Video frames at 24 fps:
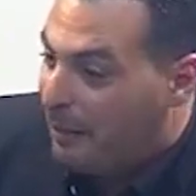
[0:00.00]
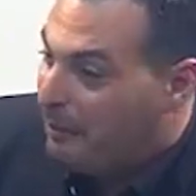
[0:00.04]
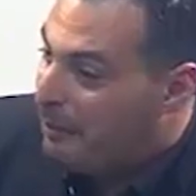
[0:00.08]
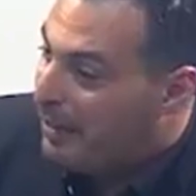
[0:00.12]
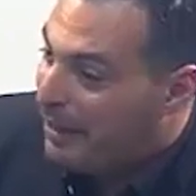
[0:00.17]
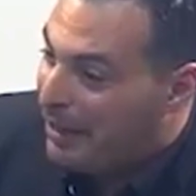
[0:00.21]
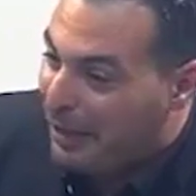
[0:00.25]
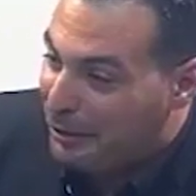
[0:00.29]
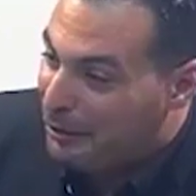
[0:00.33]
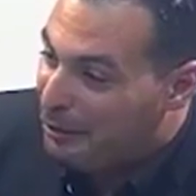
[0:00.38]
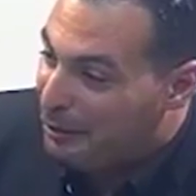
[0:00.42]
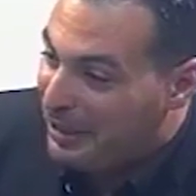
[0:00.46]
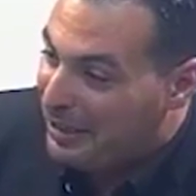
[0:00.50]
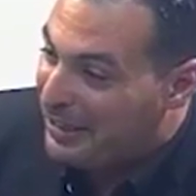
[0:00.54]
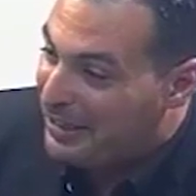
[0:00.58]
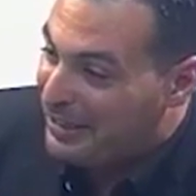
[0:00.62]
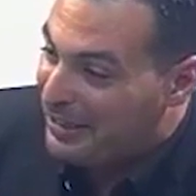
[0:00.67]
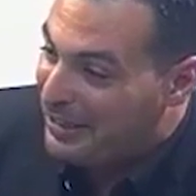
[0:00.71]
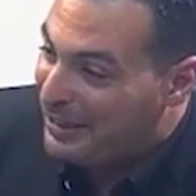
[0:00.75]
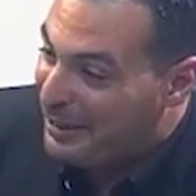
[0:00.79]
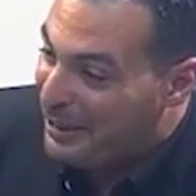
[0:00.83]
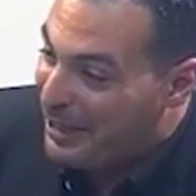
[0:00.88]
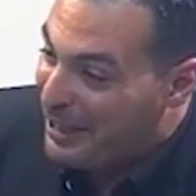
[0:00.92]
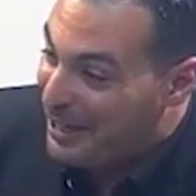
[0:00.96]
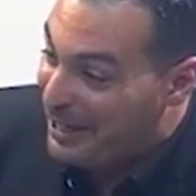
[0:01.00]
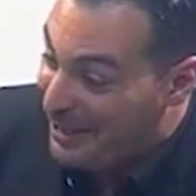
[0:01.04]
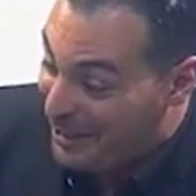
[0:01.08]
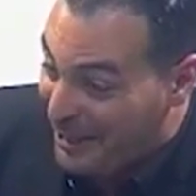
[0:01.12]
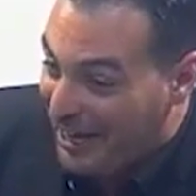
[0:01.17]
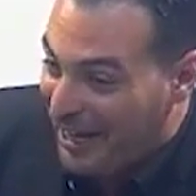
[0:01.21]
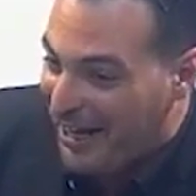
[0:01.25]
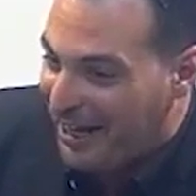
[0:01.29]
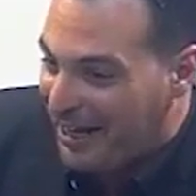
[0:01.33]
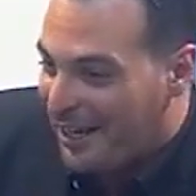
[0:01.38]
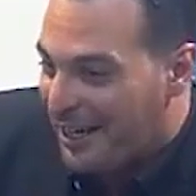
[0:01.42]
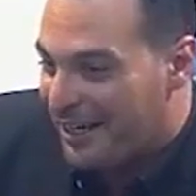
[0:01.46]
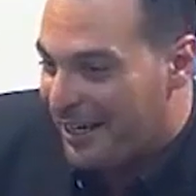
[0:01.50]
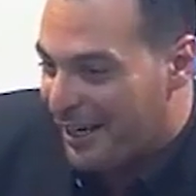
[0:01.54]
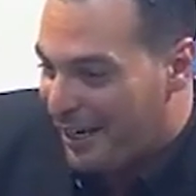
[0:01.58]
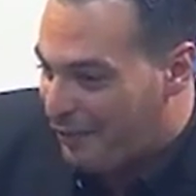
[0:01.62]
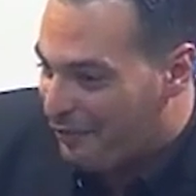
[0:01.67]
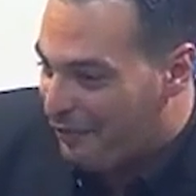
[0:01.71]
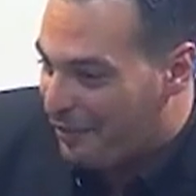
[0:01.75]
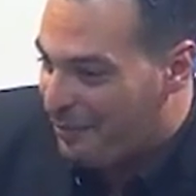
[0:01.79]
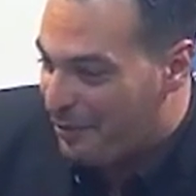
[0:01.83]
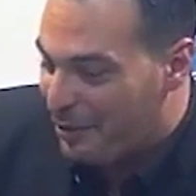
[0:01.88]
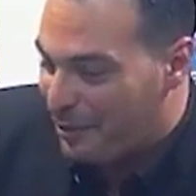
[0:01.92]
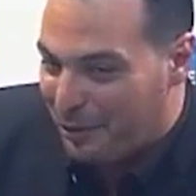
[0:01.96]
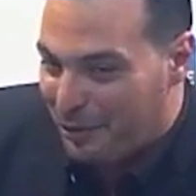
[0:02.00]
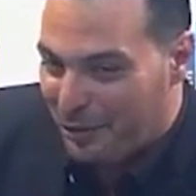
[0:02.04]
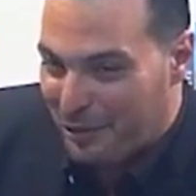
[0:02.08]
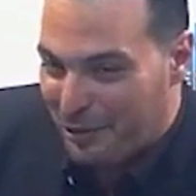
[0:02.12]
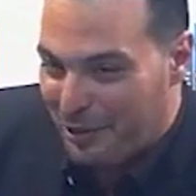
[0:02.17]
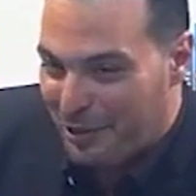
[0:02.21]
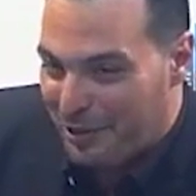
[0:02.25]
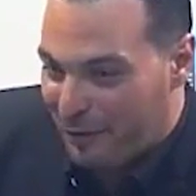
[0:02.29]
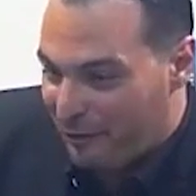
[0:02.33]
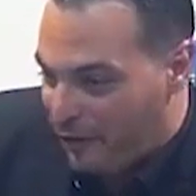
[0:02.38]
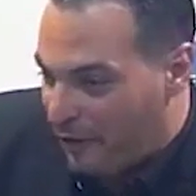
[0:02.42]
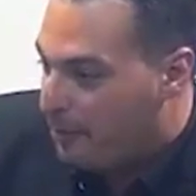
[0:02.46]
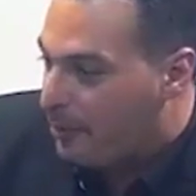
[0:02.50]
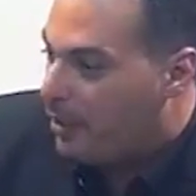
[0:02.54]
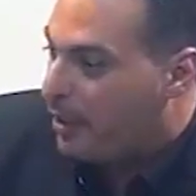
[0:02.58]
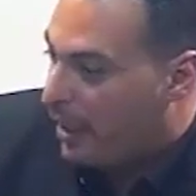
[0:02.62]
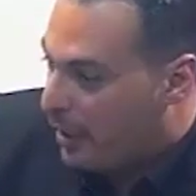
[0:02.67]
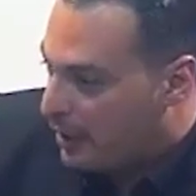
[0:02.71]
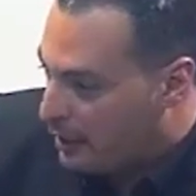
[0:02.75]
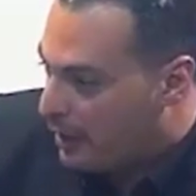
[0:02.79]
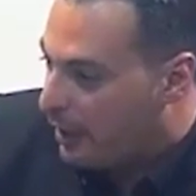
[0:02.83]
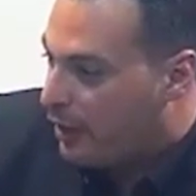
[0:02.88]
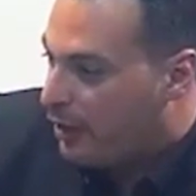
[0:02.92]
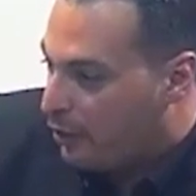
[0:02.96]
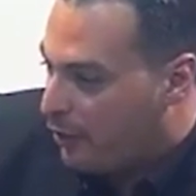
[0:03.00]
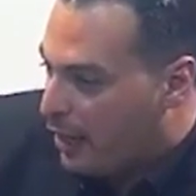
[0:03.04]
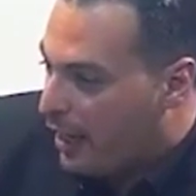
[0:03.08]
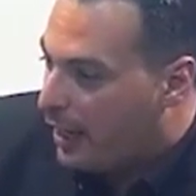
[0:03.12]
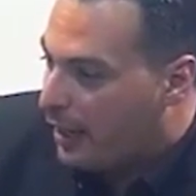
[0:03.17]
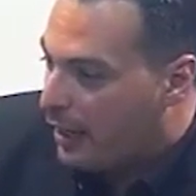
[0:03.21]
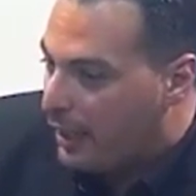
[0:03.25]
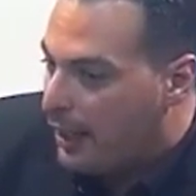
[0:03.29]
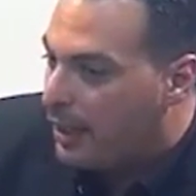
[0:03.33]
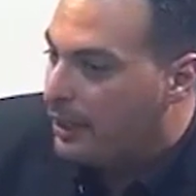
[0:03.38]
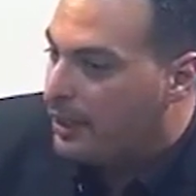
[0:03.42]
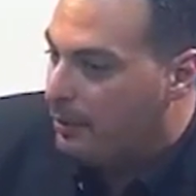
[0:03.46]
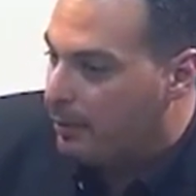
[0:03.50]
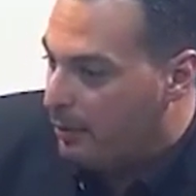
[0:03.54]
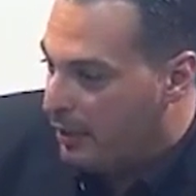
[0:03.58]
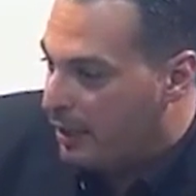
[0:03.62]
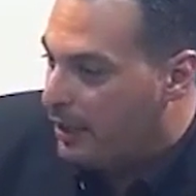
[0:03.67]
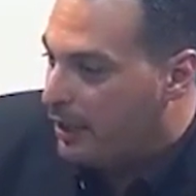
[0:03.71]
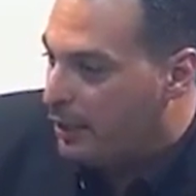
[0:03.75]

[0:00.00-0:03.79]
من بعد ولات اي الحقاني خاطر فما دو رونالدو فما حتى الاخر حقاني إيه.